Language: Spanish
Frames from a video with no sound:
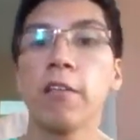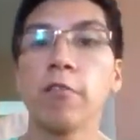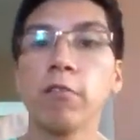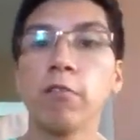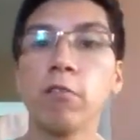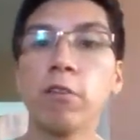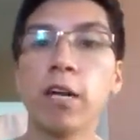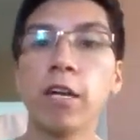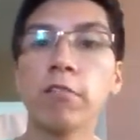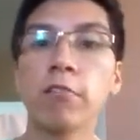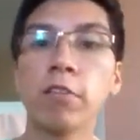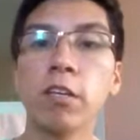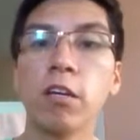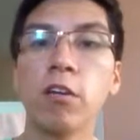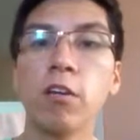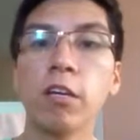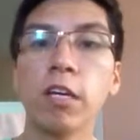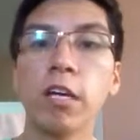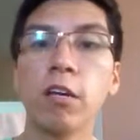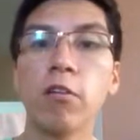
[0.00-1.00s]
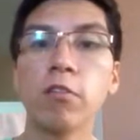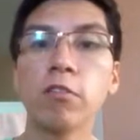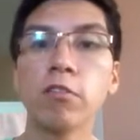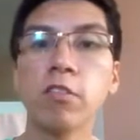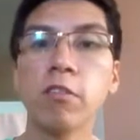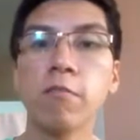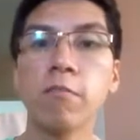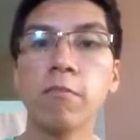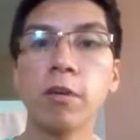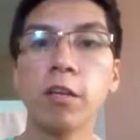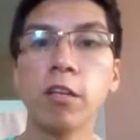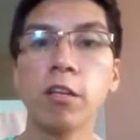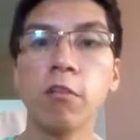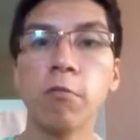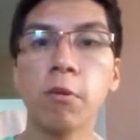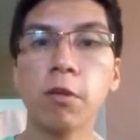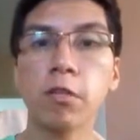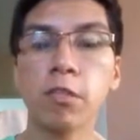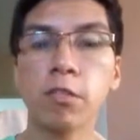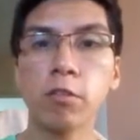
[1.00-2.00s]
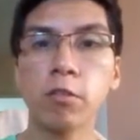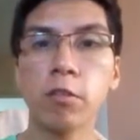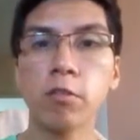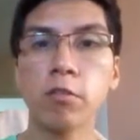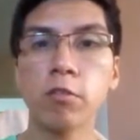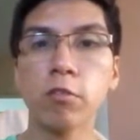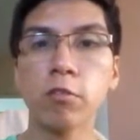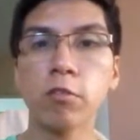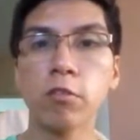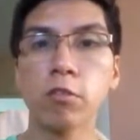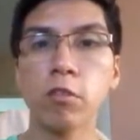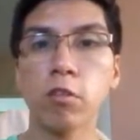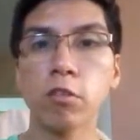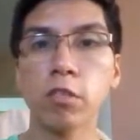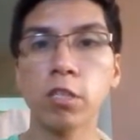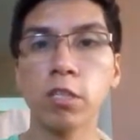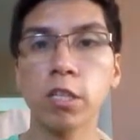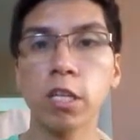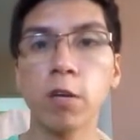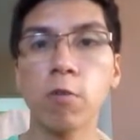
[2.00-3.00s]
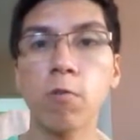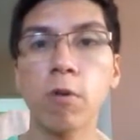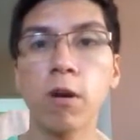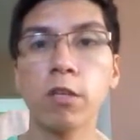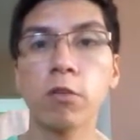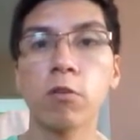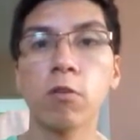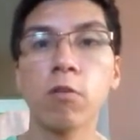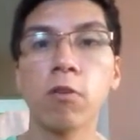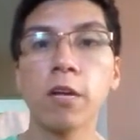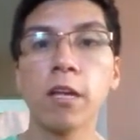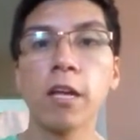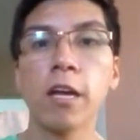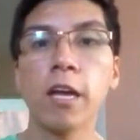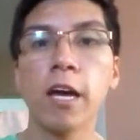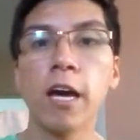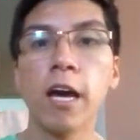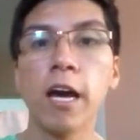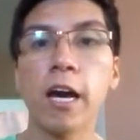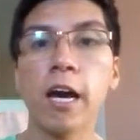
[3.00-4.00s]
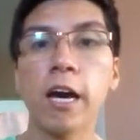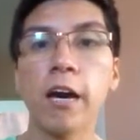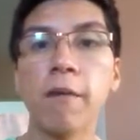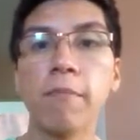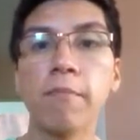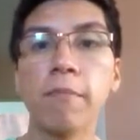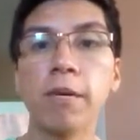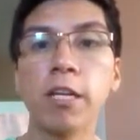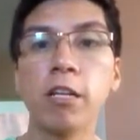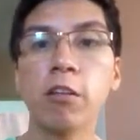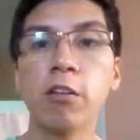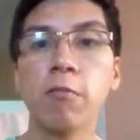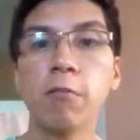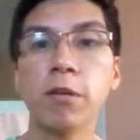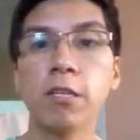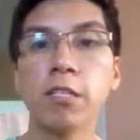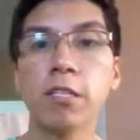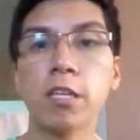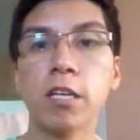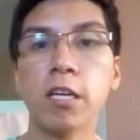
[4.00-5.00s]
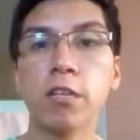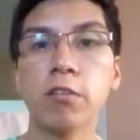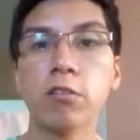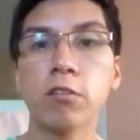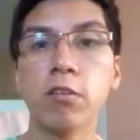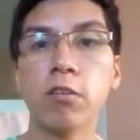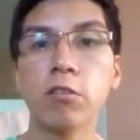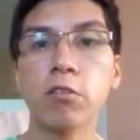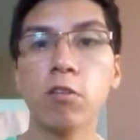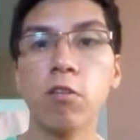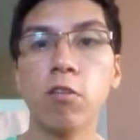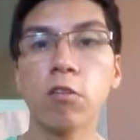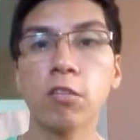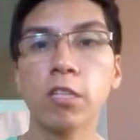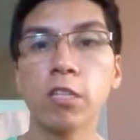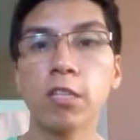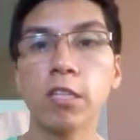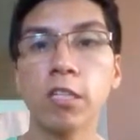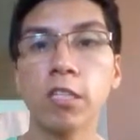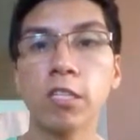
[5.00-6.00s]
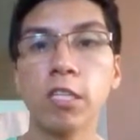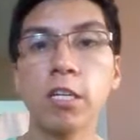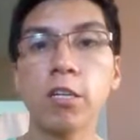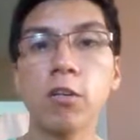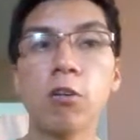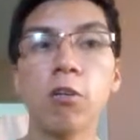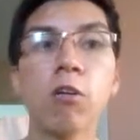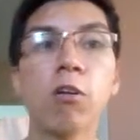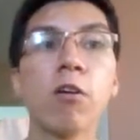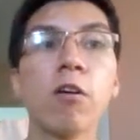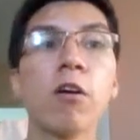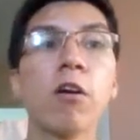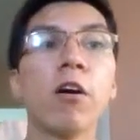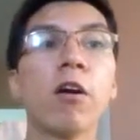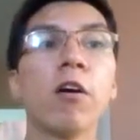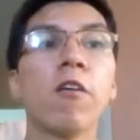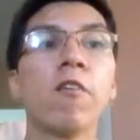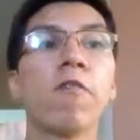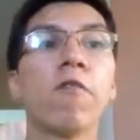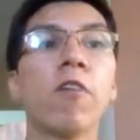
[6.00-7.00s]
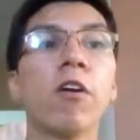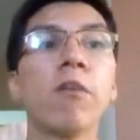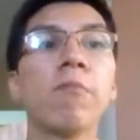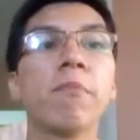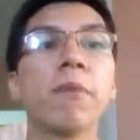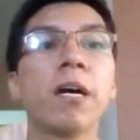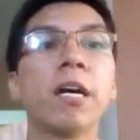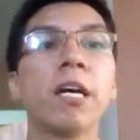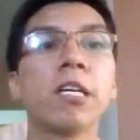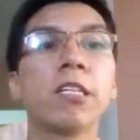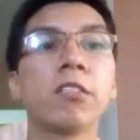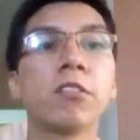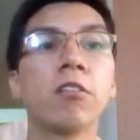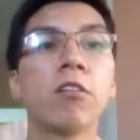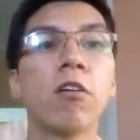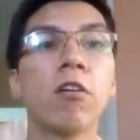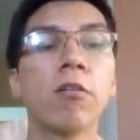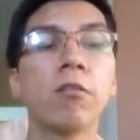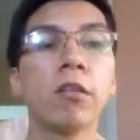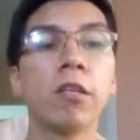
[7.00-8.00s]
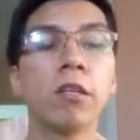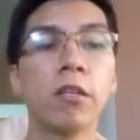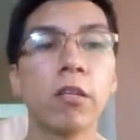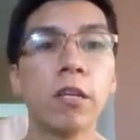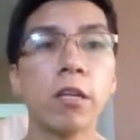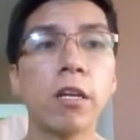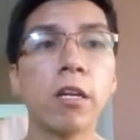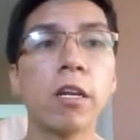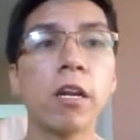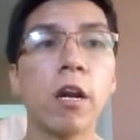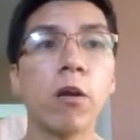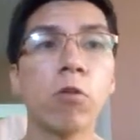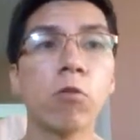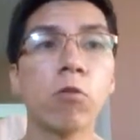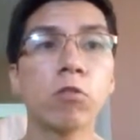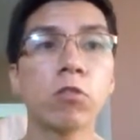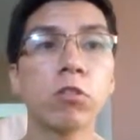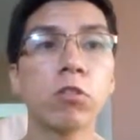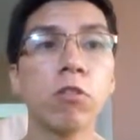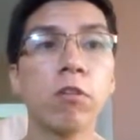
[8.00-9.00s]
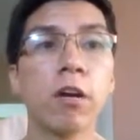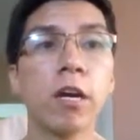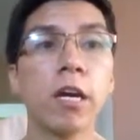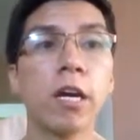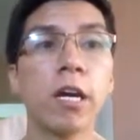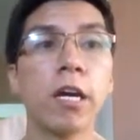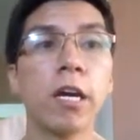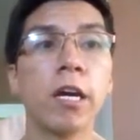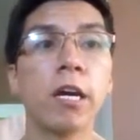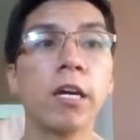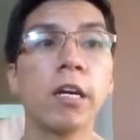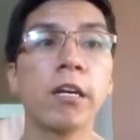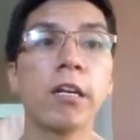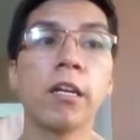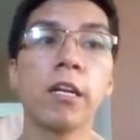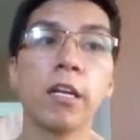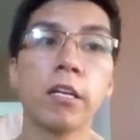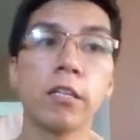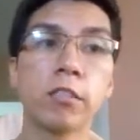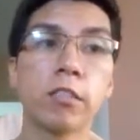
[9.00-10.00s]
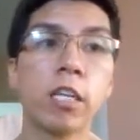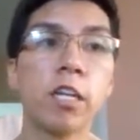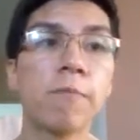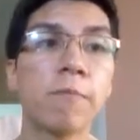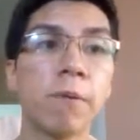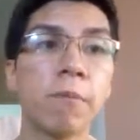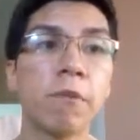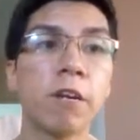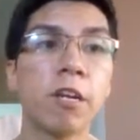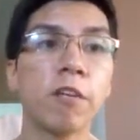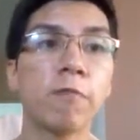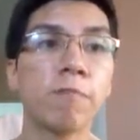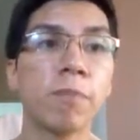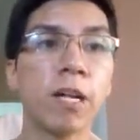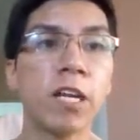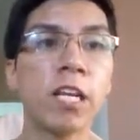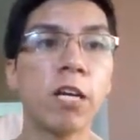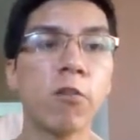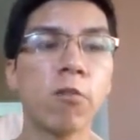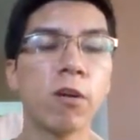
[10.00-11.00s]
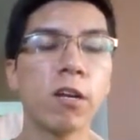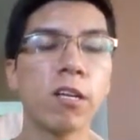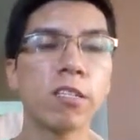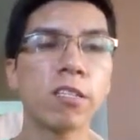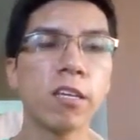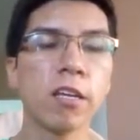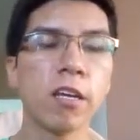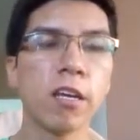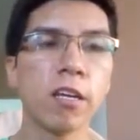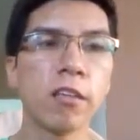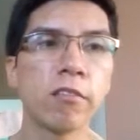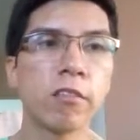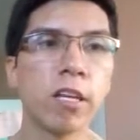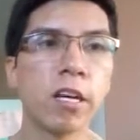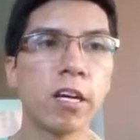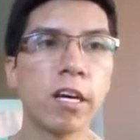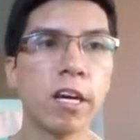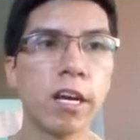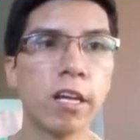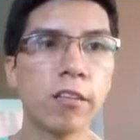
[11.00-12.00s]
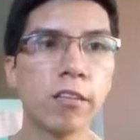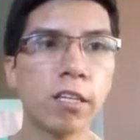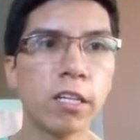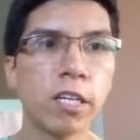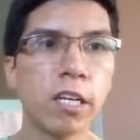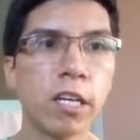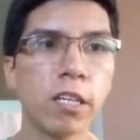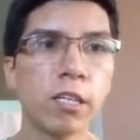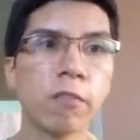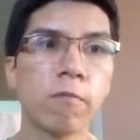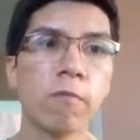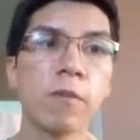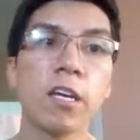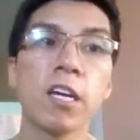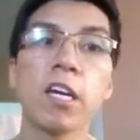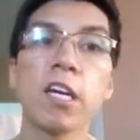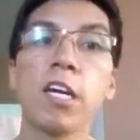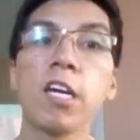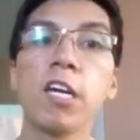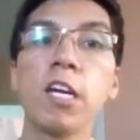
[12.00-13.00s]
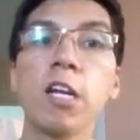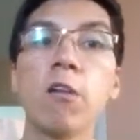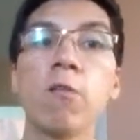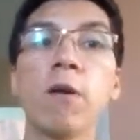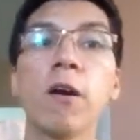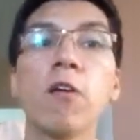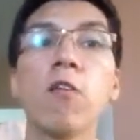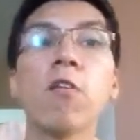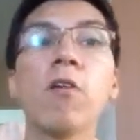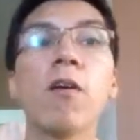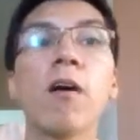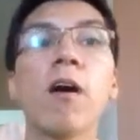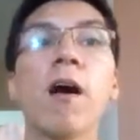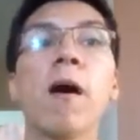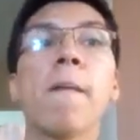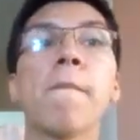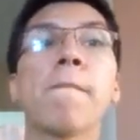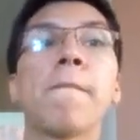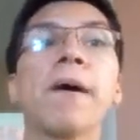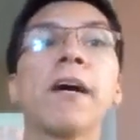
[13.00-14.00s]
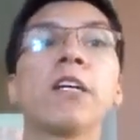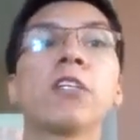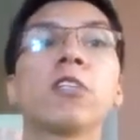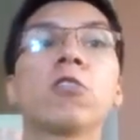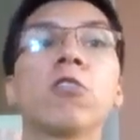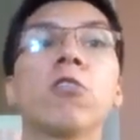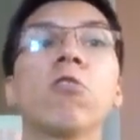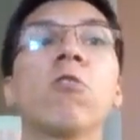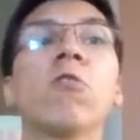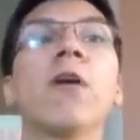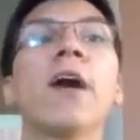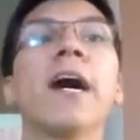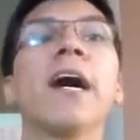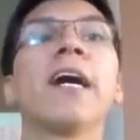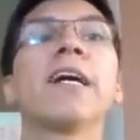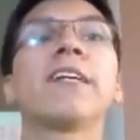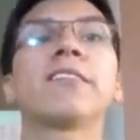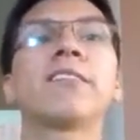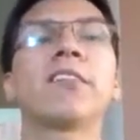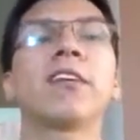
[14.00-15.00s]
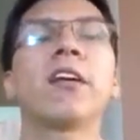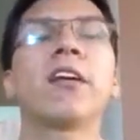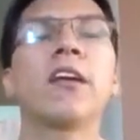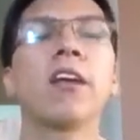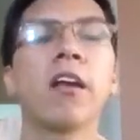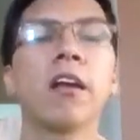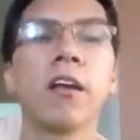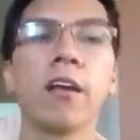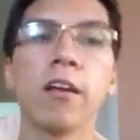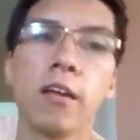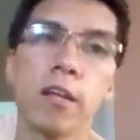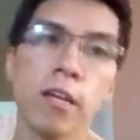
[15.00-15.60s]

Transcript: Durante los años de 1984 a 1985 fue el maestro de Daniel rosa en las tres primeras películas de Karate Kid y luego pasó a ser